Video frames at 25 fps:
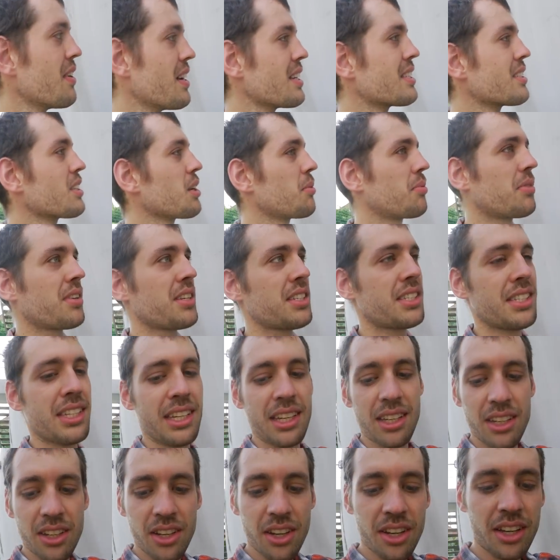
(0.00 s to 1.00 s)
weiß nicht, ob ihr das
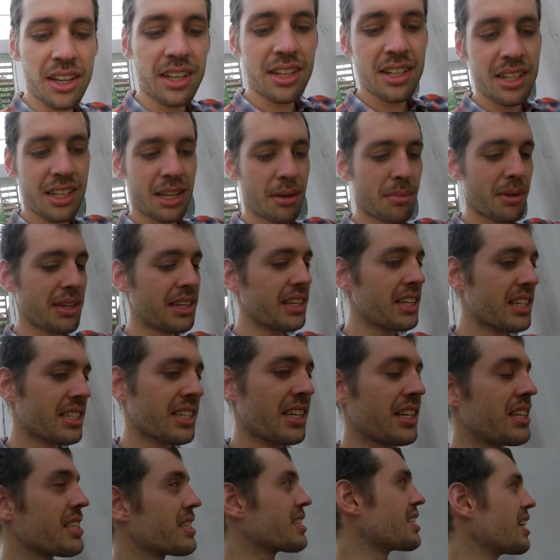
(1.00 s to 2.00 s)
sehen könnt, aber hier ist
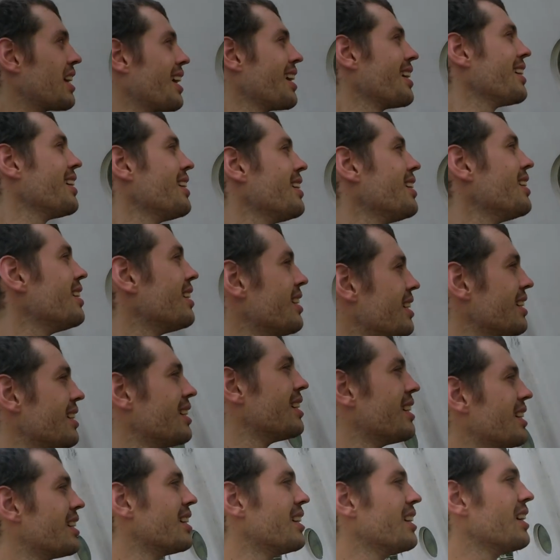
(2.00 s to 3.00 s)
ein Seil.
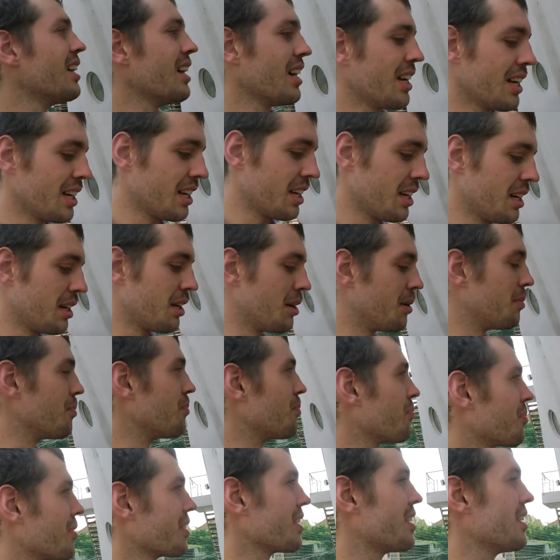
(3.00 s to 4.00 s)

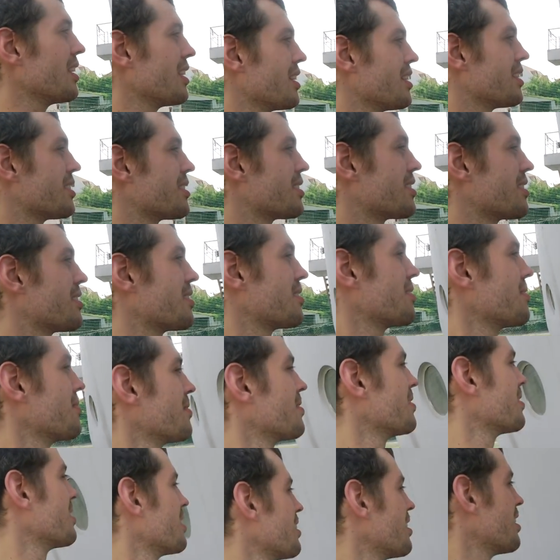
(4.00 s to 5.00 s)
Ähm, hier ist
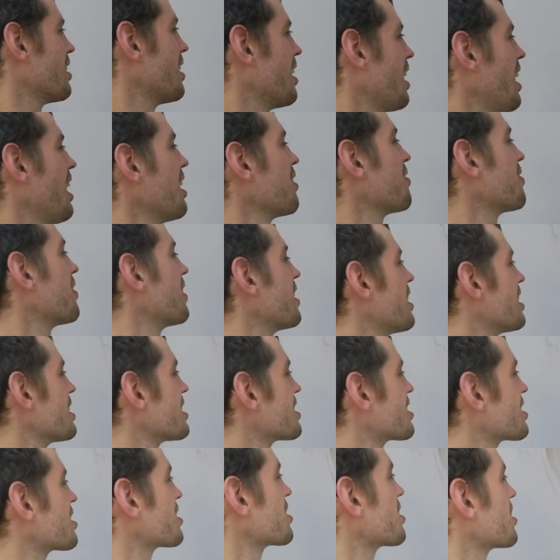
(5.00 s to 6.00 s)

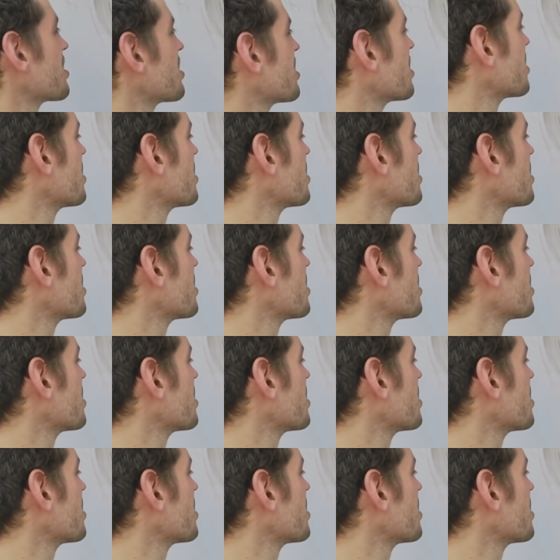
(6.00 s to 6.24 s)
etwas